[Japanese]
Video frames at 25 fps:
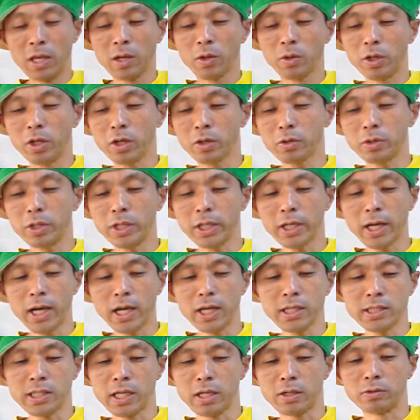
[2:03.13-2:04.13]
これを繰り
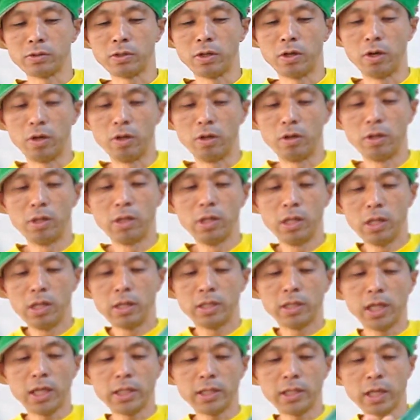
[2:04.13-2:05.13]
返していくの
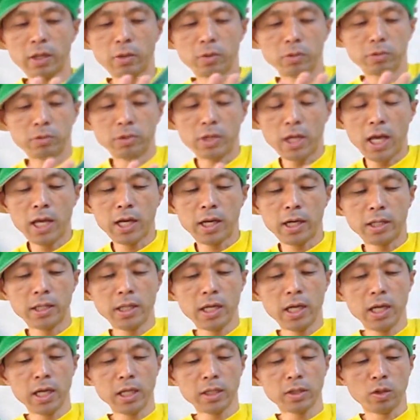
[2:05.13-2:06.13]
大体このぐらいか
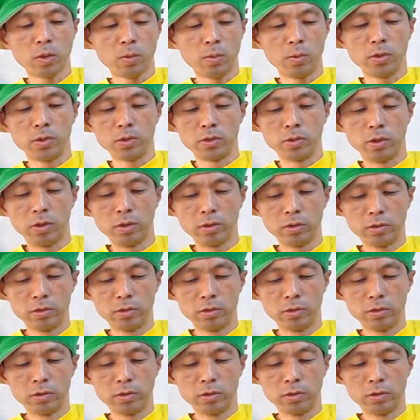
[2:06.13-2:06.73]
なと思う